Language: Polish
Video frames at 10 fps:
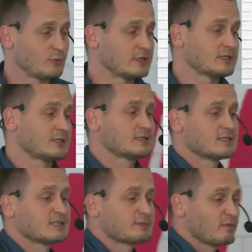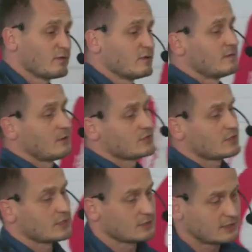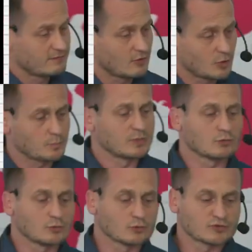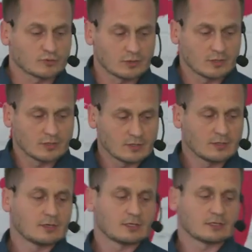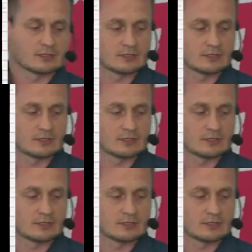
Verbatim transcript: błędne decyzje spowodowały, że development urósł. E,